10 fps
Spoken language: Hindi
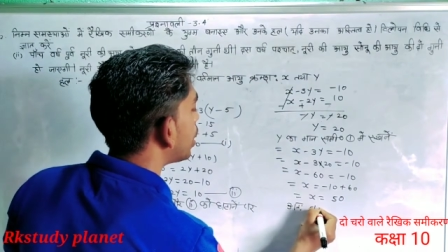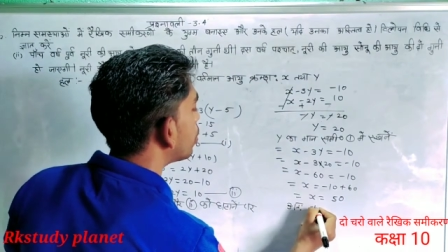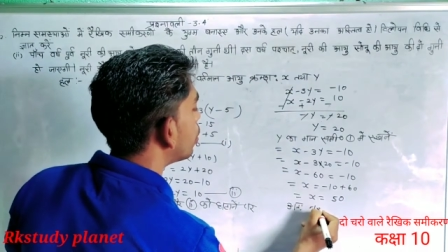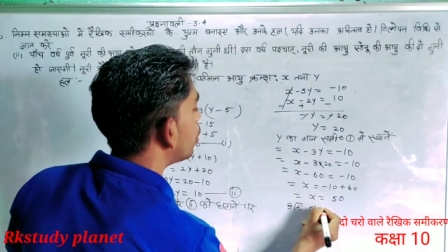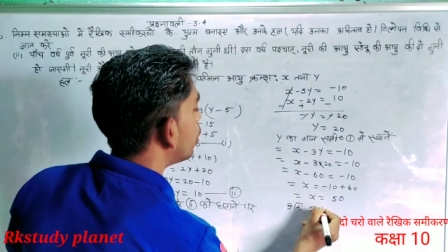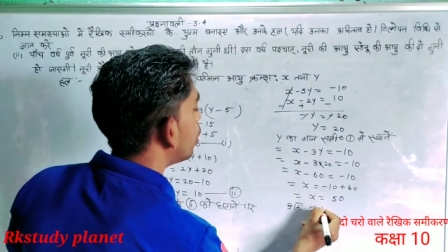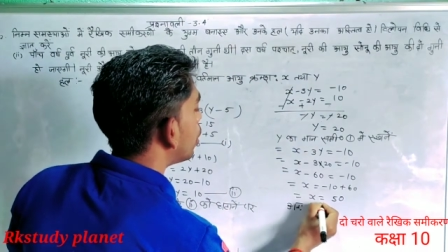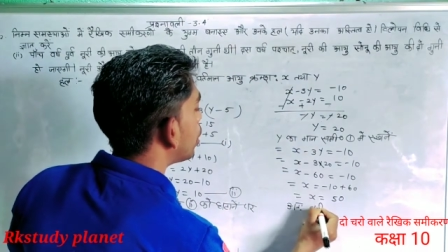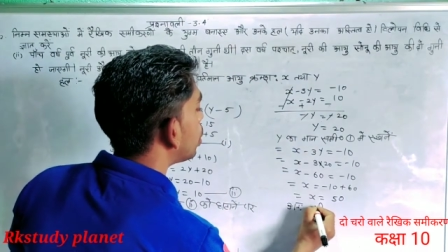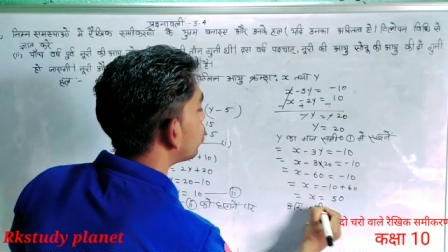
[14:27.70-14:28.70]
आयु
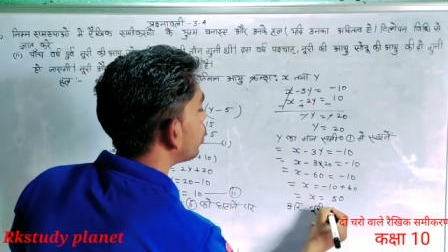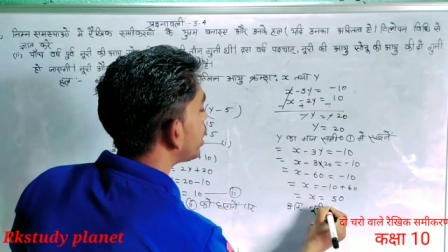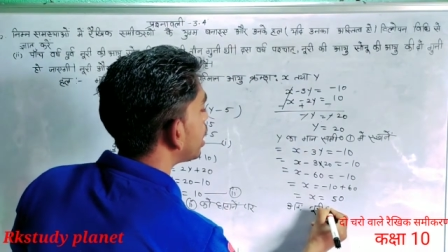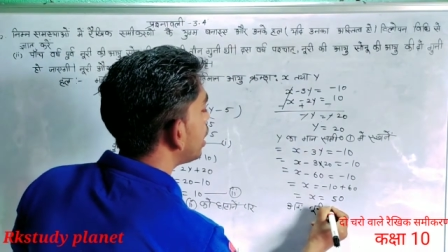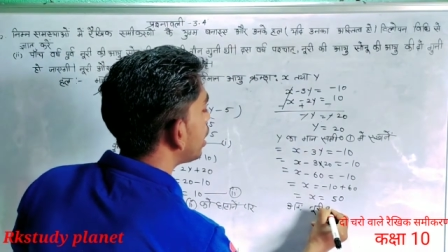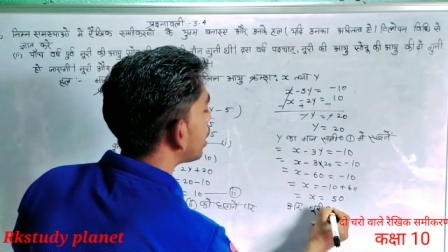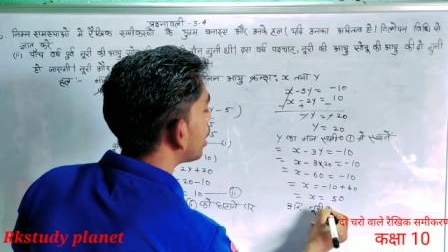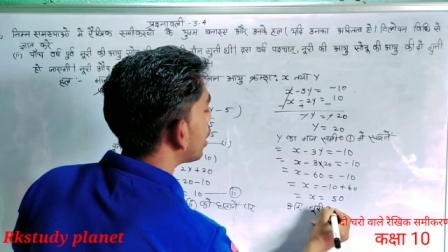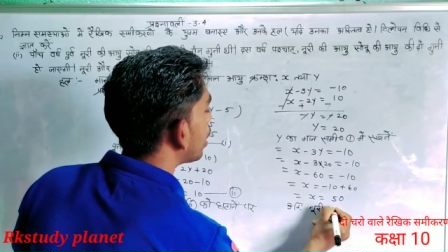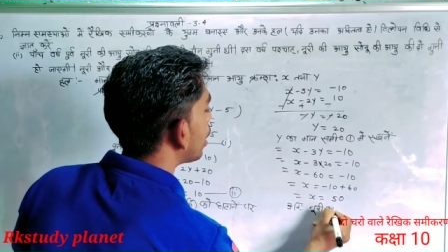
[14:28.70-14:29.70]
नूरी की
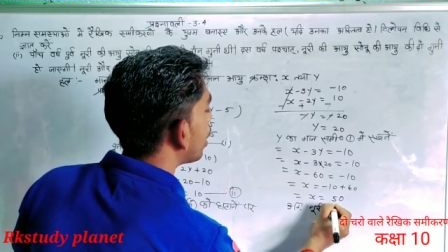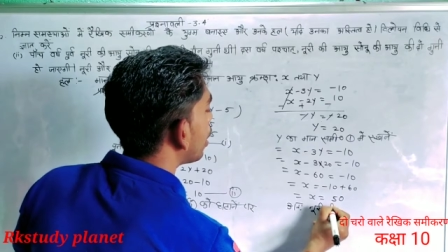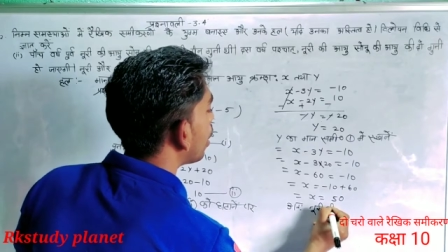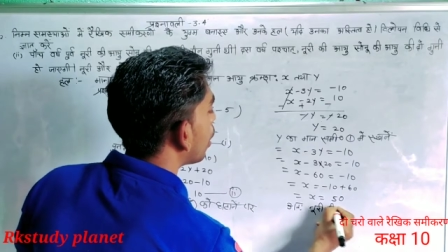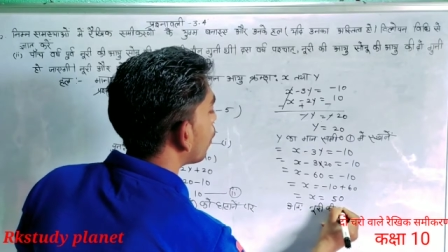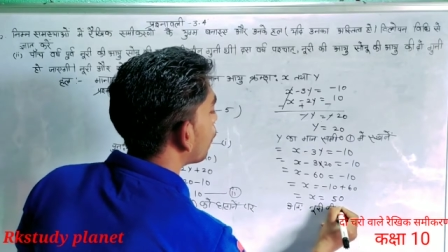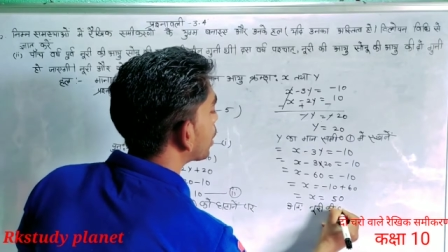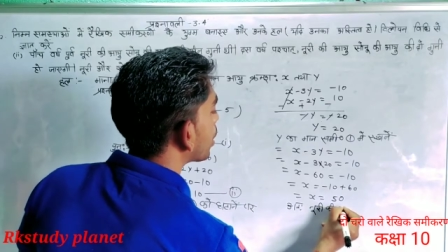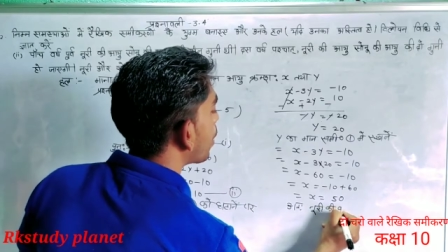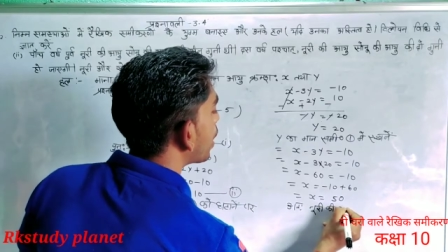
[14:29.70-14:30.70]

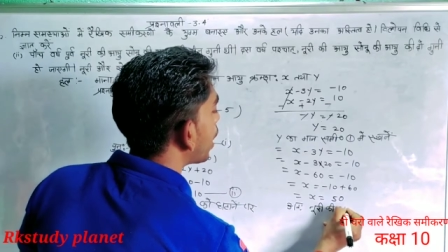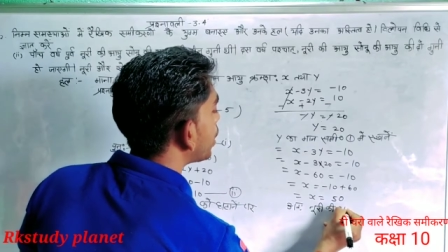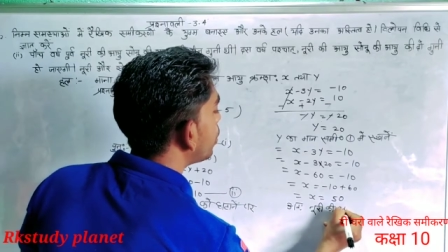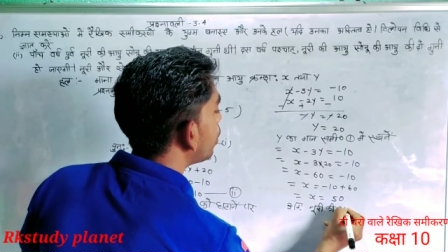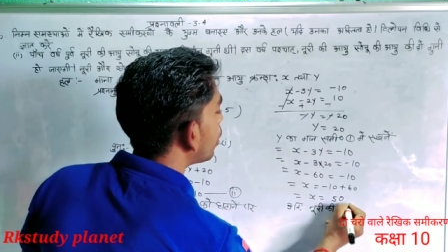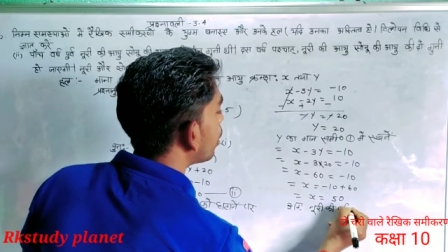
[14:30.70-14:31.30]
वर्तमान आयु